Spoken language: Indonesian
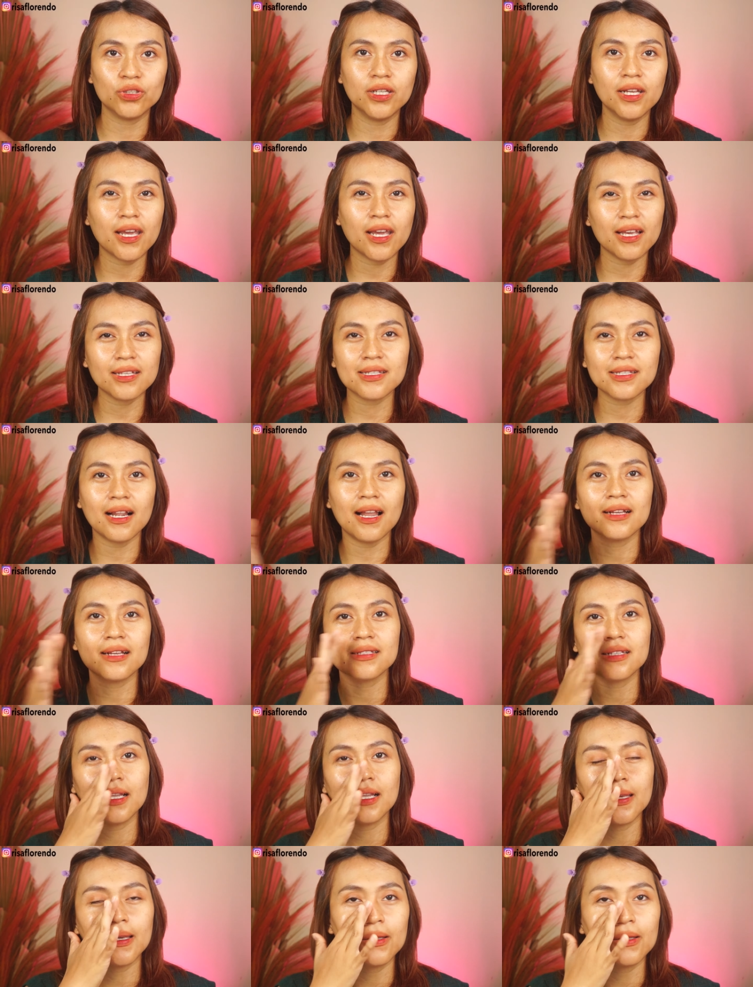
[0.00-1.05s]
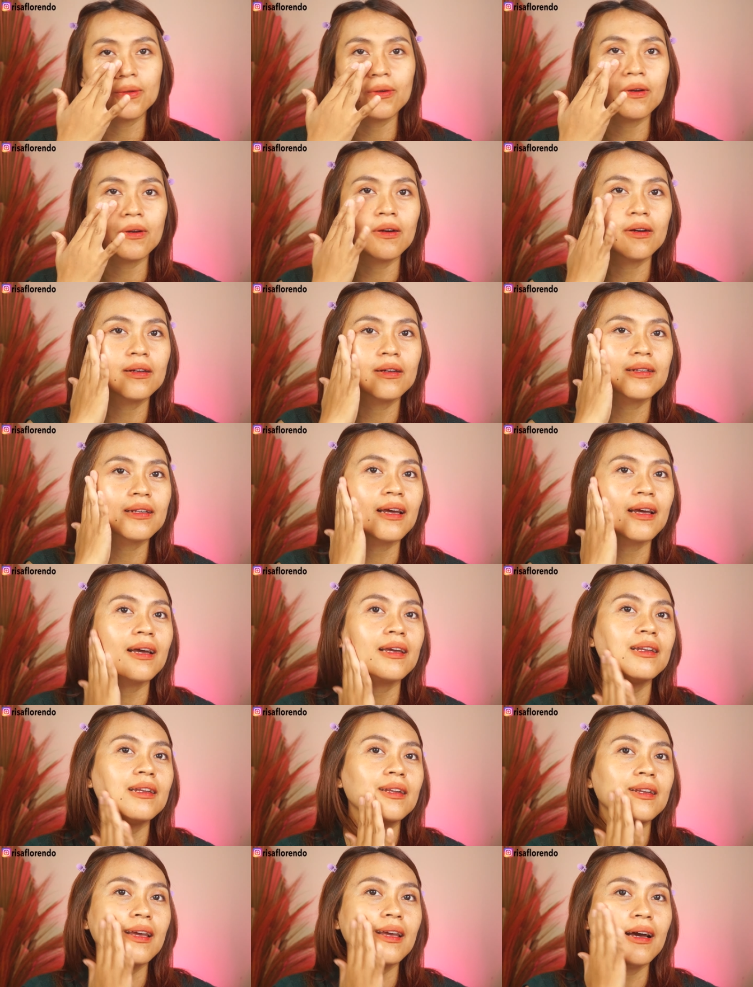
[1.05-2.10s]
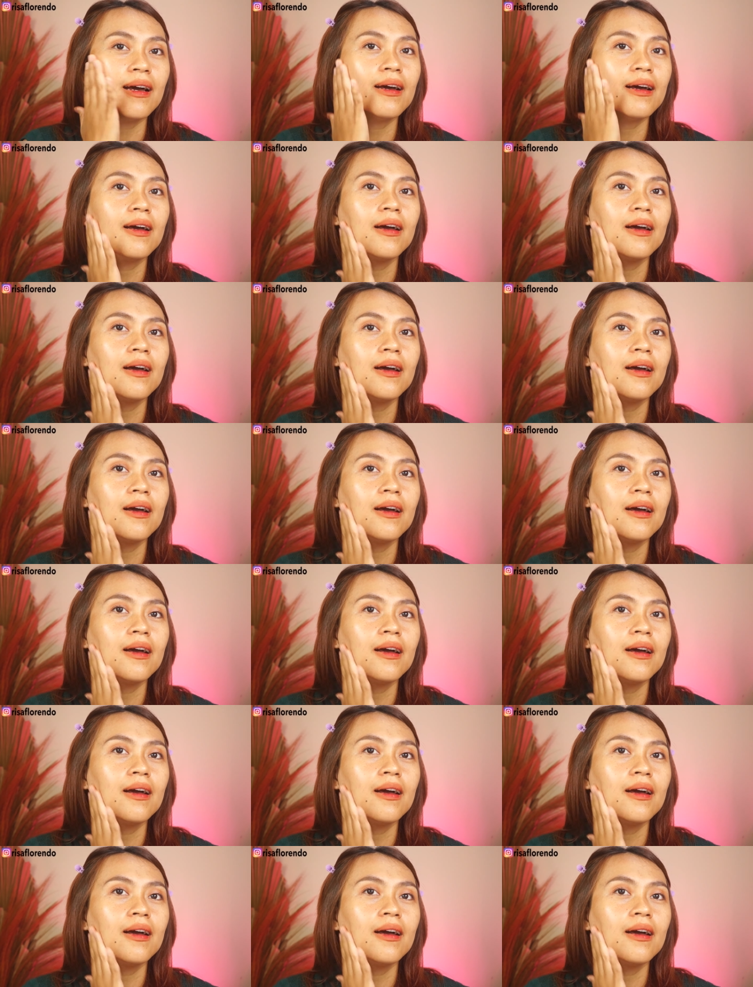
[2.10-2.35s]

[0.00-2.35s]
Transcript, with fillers: Jadi kayak selang-seling gitu loh. Nah, ini dia.